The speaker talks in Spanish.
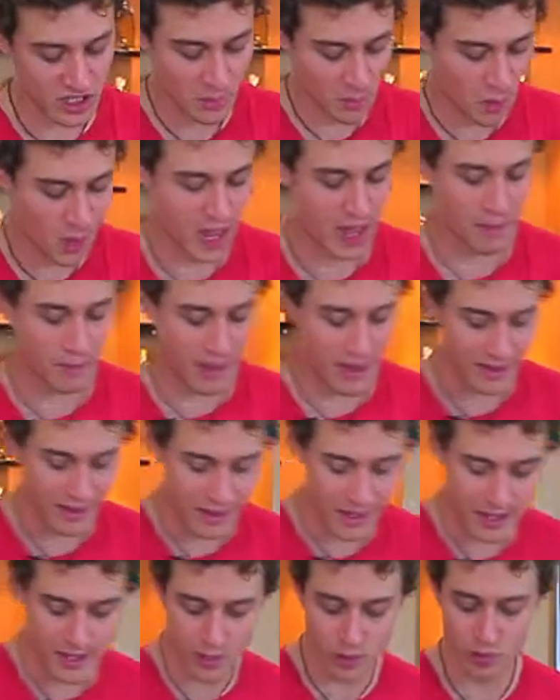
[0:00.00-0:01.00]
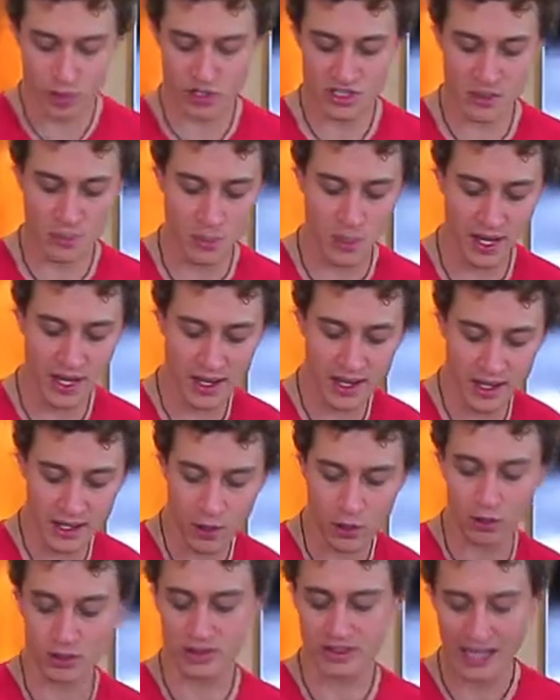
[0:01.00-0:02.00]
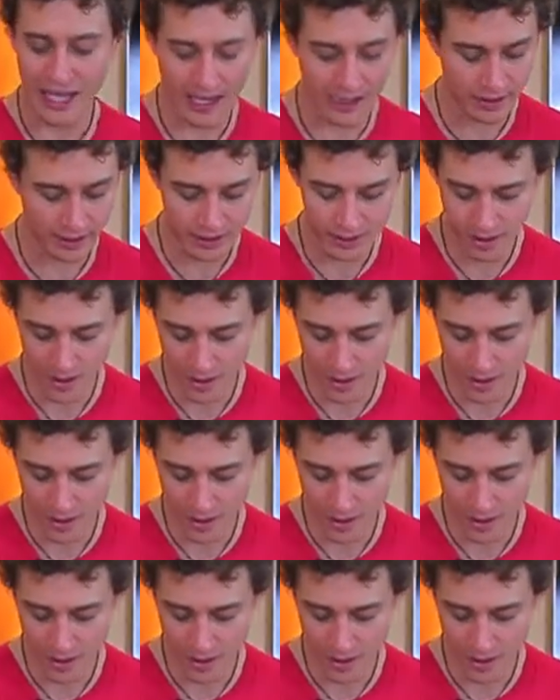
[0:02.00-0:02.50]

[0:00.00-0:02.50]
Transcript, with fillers: sí puede medir, uno sí puede contar,